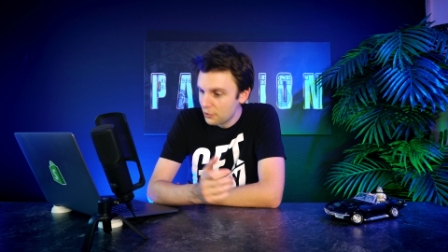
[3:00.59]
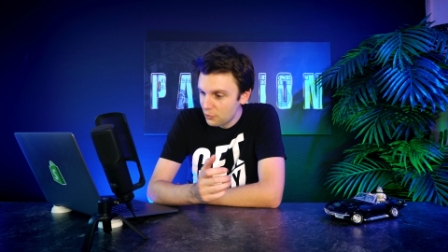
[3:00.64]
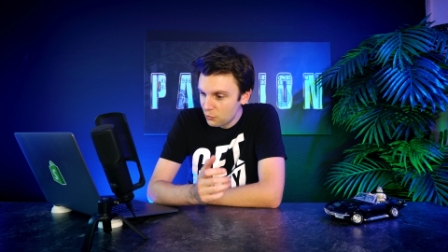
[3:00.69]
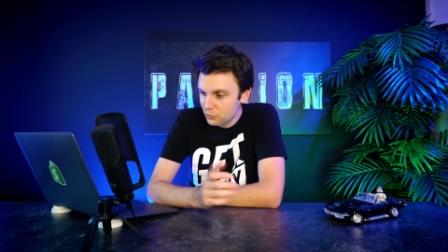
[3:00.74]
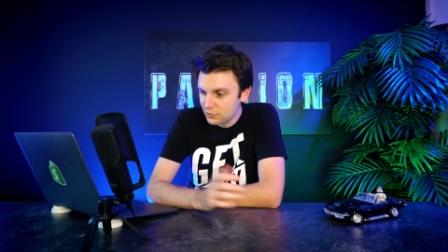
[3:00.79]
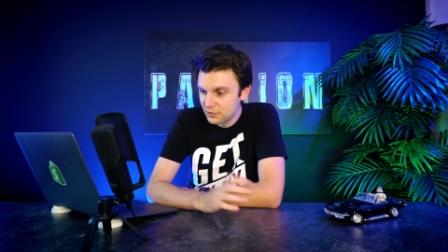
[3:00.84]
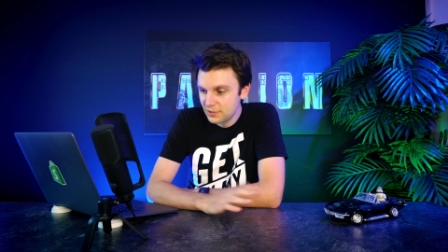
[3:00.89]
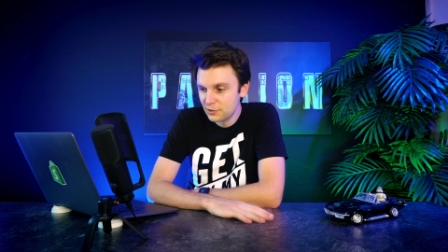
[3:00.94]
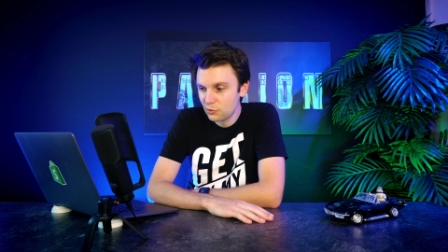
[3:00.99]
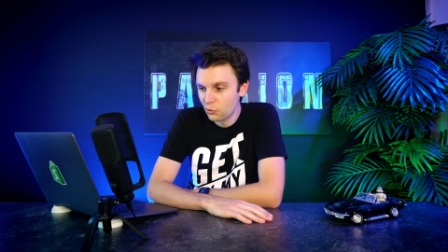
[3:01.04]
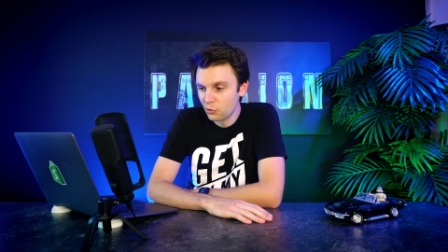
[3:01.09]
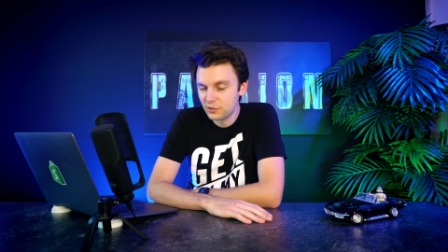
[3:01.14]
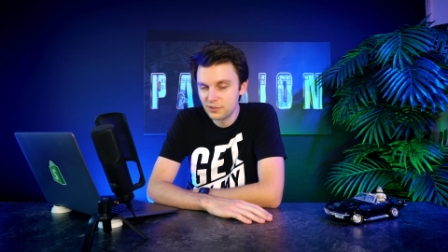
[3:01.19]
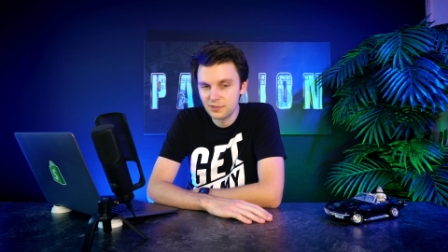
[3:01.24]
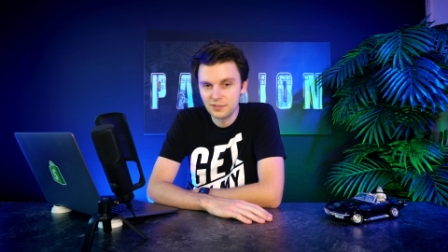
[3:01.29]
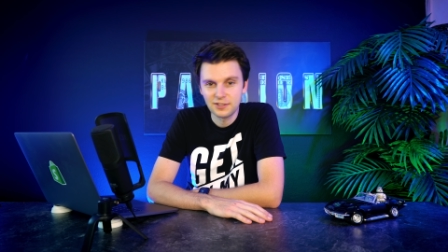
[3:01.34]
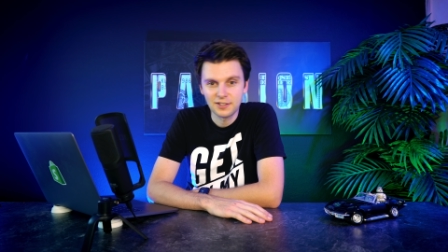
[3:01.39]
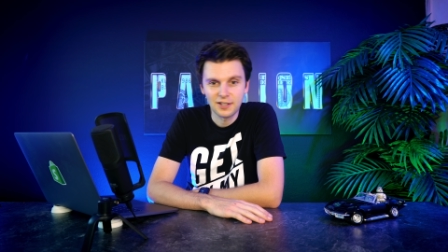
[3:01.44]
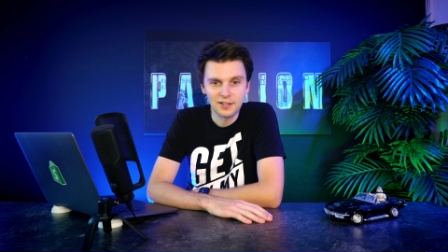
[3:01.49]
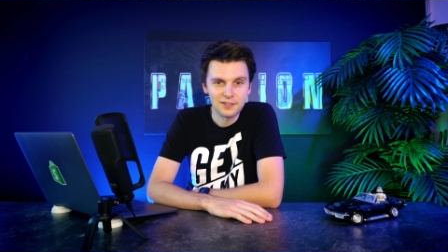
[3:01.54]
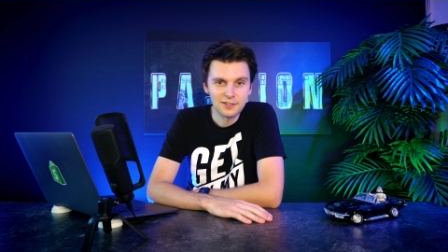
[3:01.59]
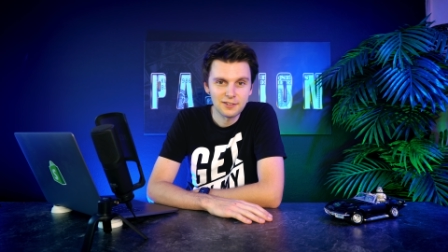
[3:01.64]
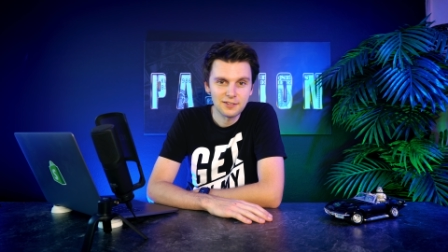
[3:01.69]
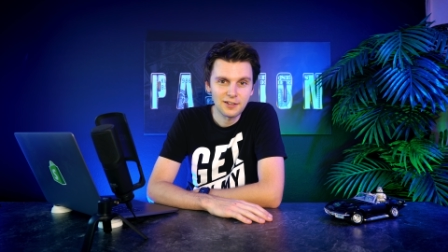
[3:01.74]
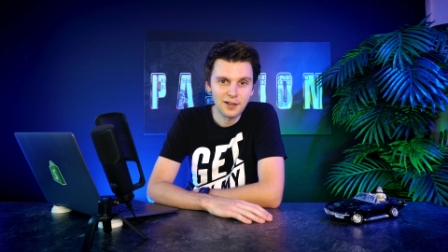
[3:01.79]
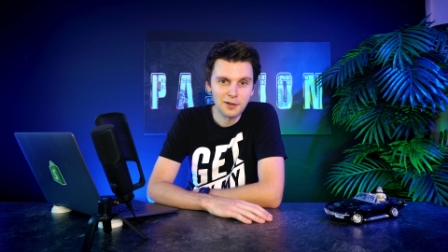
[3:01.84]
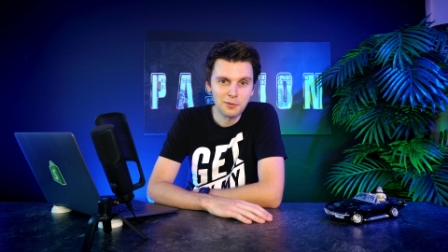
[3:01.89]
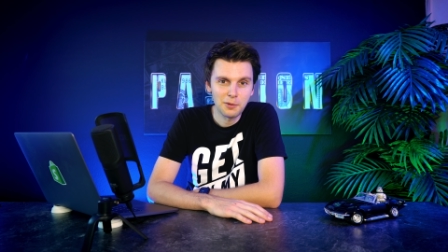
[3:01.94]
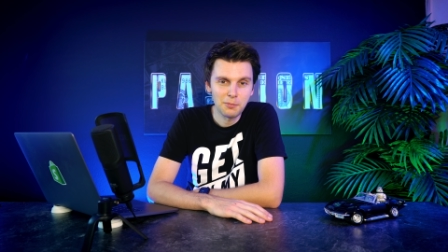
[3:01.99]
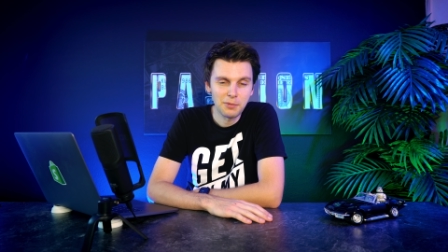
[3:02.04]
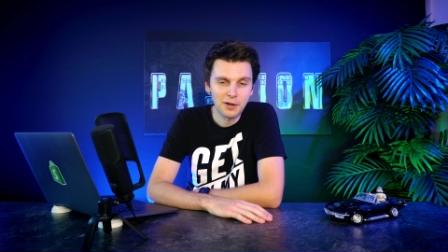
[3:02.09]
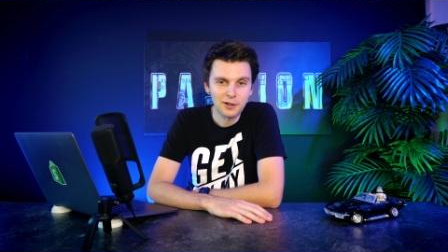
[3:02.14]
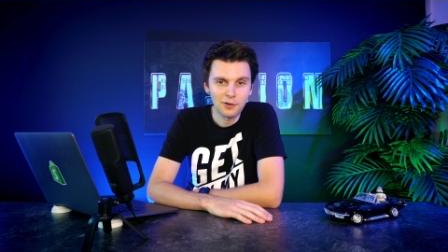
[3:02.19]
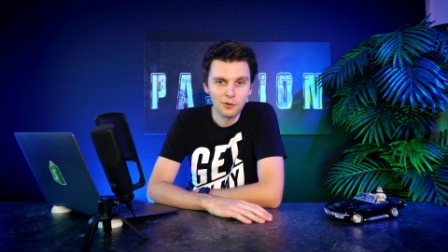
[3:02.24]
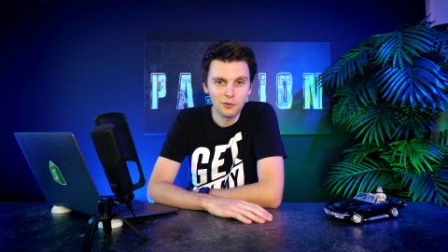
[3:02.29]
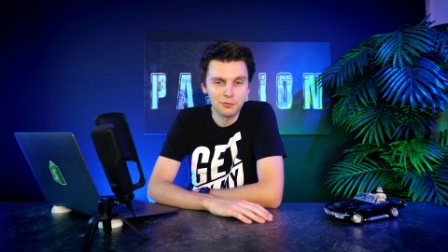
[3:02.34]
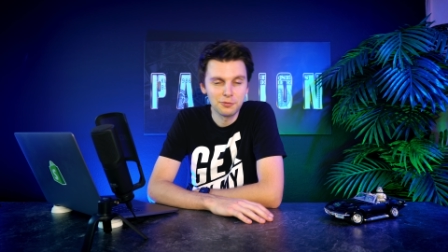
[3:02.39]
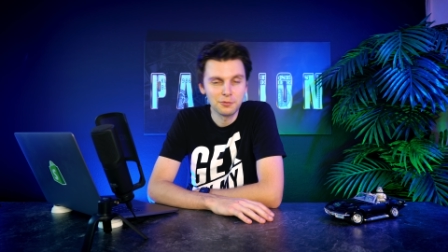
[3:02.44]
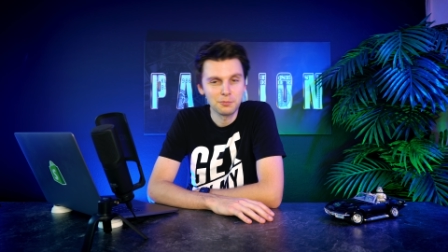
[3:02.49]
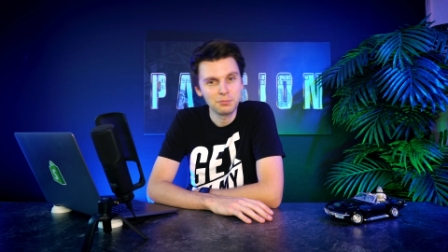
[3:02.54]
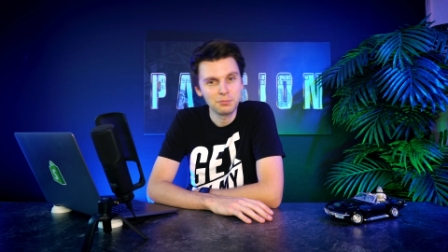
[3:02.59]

Und die Leute, die jetzt Cyberpunk auf